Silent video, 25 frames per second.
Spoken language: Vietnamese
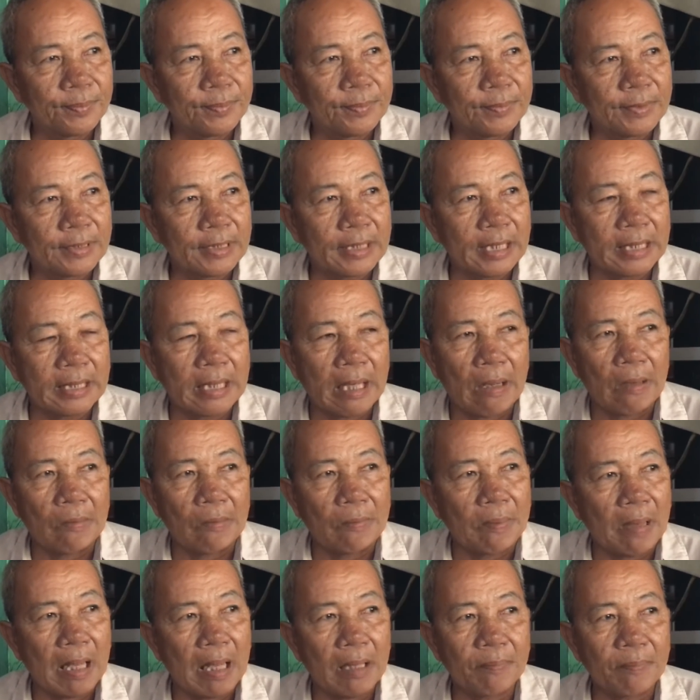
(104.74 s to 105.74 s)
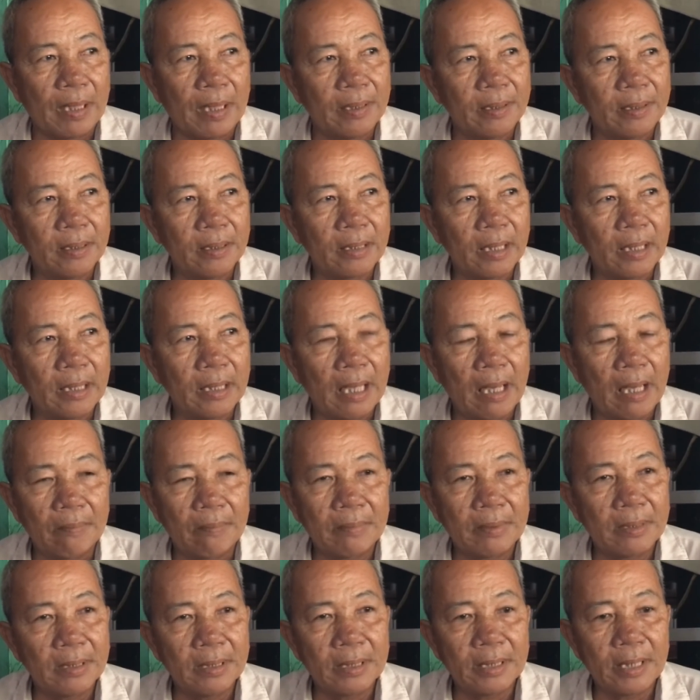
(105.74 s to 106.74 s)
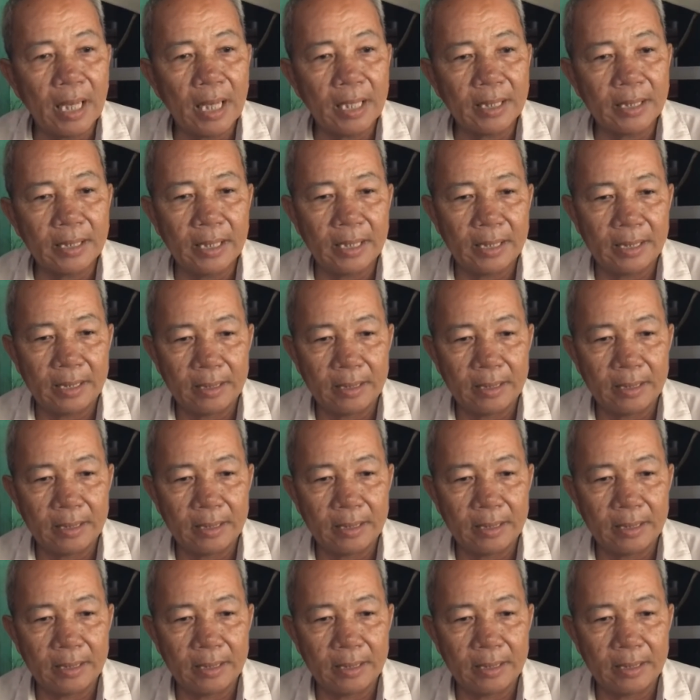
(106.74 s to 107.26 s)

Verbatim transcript: cái sao phát bệnh ở trên đầu nó chết đi